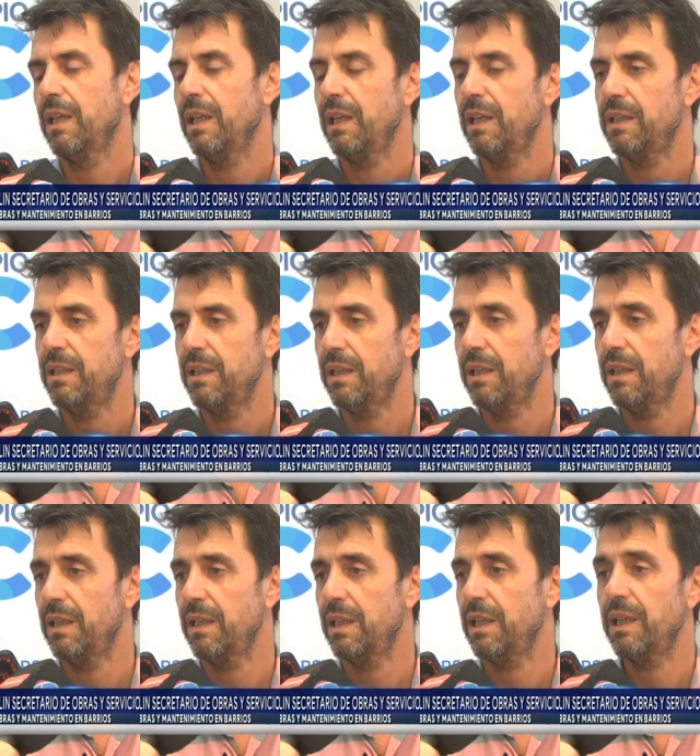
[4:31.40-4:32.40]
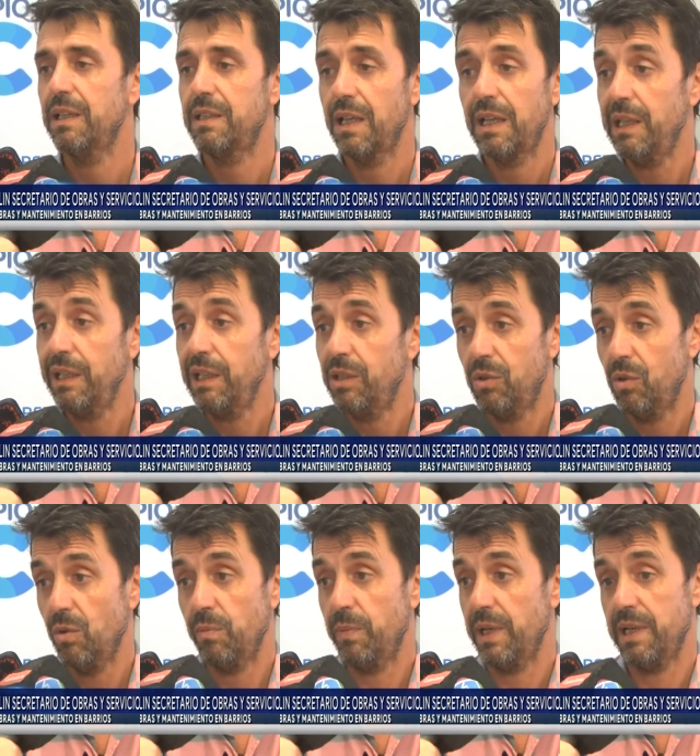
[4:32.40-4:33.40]
este, está
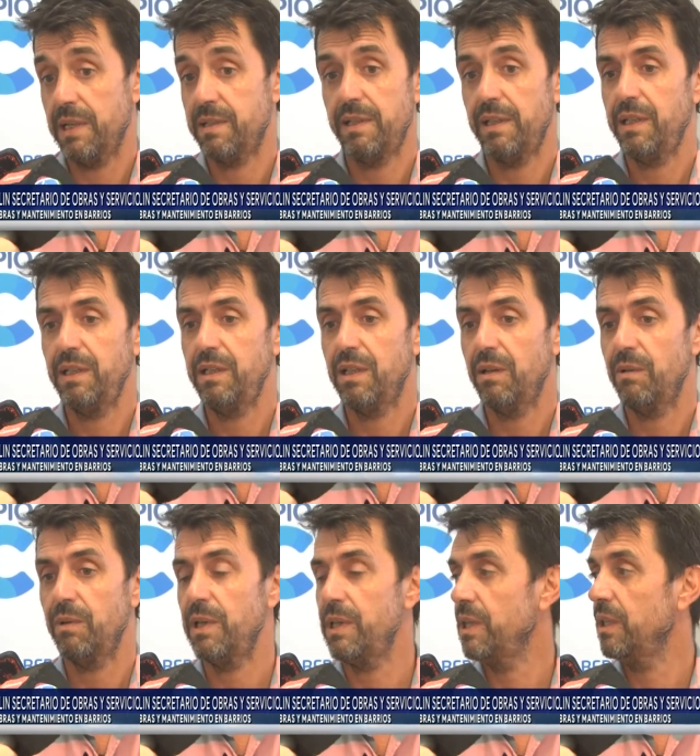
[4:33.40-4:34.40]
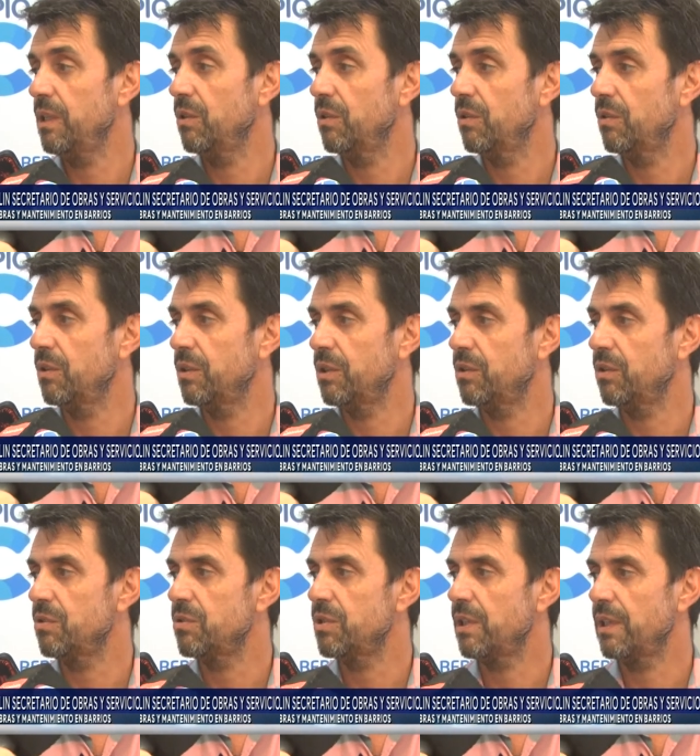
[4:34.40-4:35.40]
listo para ser intervenido,
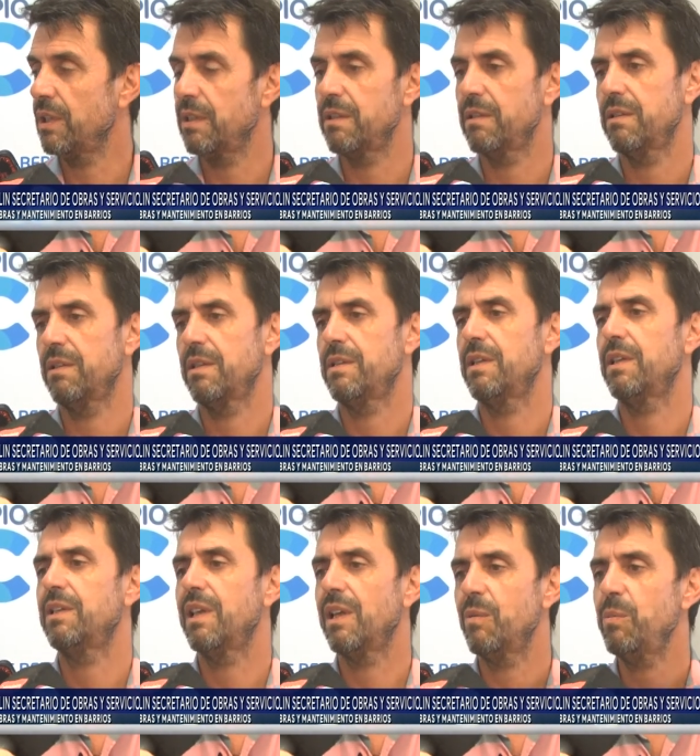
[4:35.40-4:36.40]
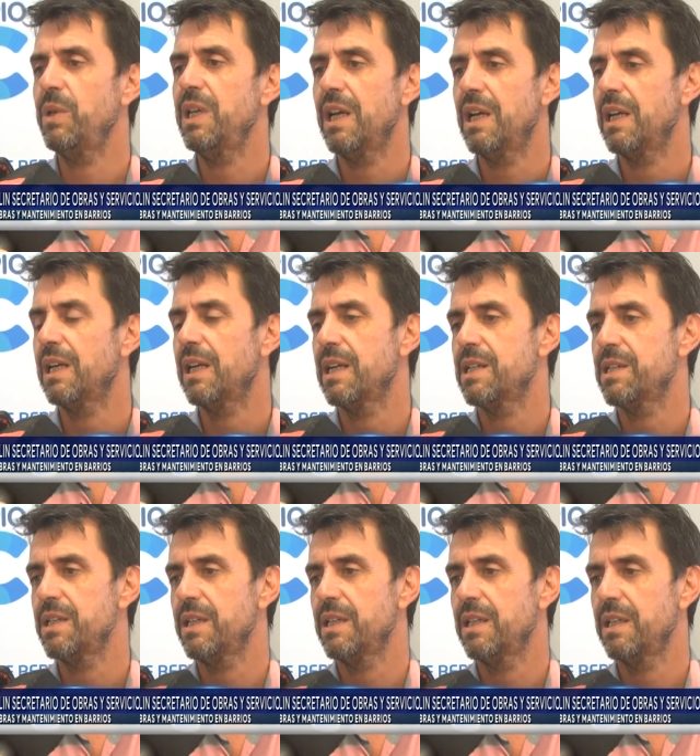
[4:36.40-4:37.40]
entonces se termina la
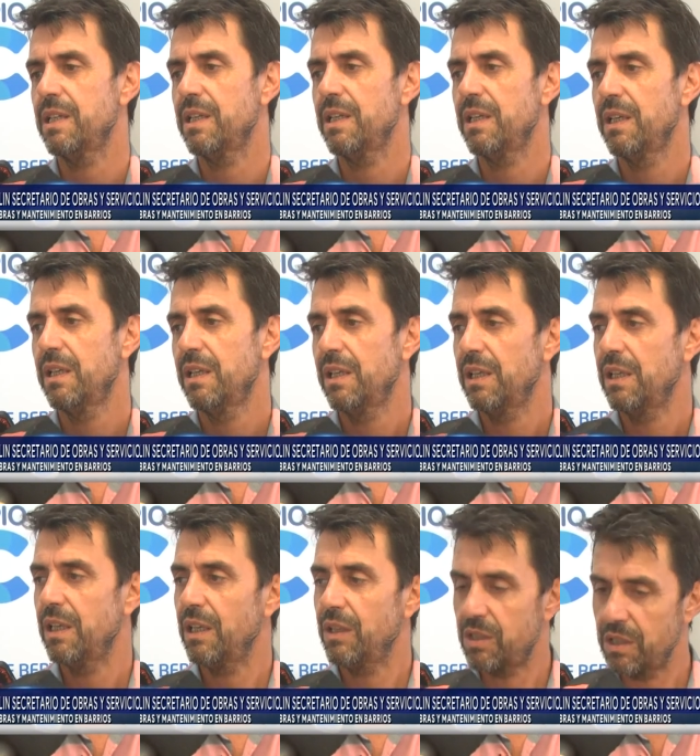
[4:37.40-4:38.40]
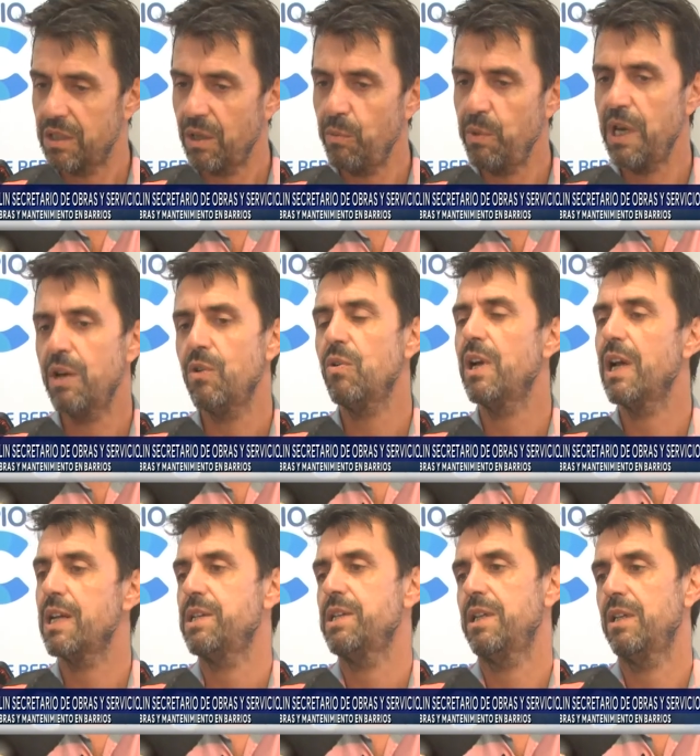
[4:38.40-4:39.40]
calle, eh, se terminaron
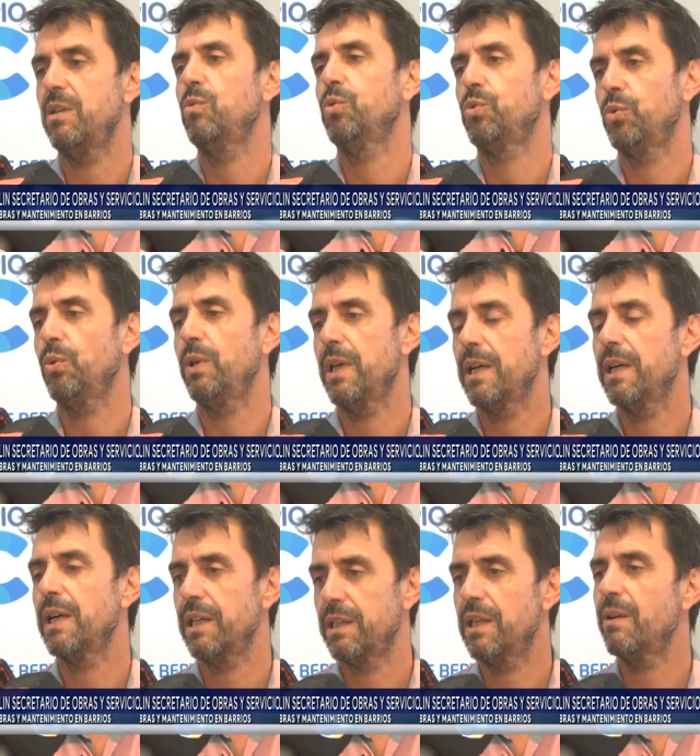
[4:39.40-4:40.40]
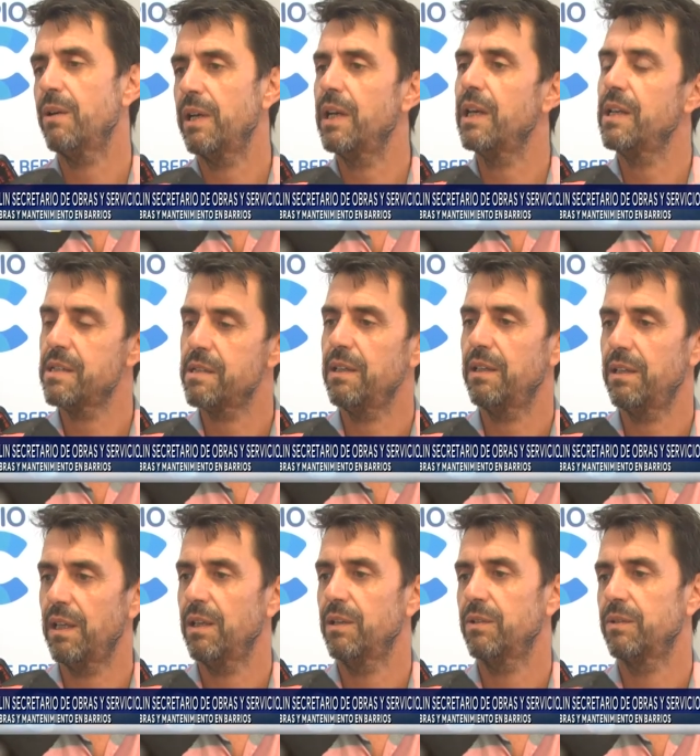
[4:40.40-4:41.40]
calles en Lusuriaga que estaban en ese
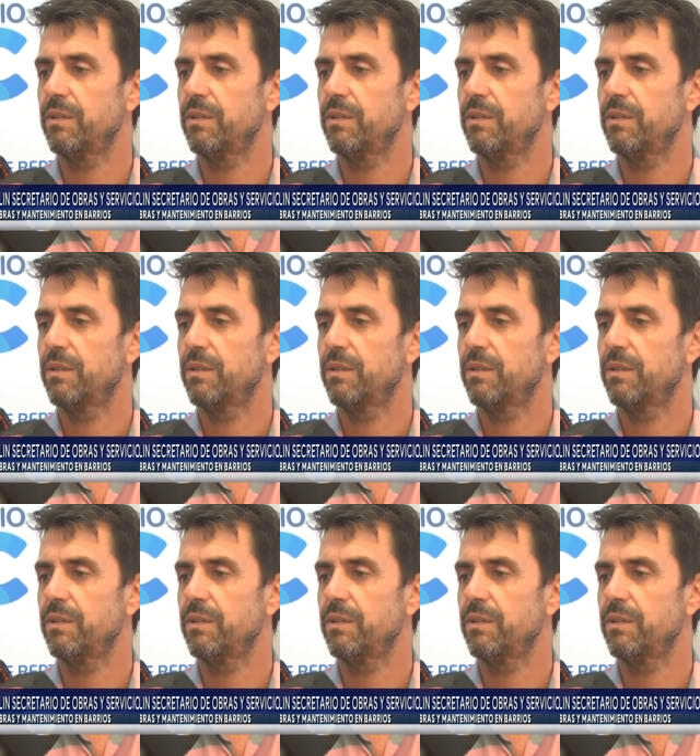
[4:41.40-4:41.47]
estado.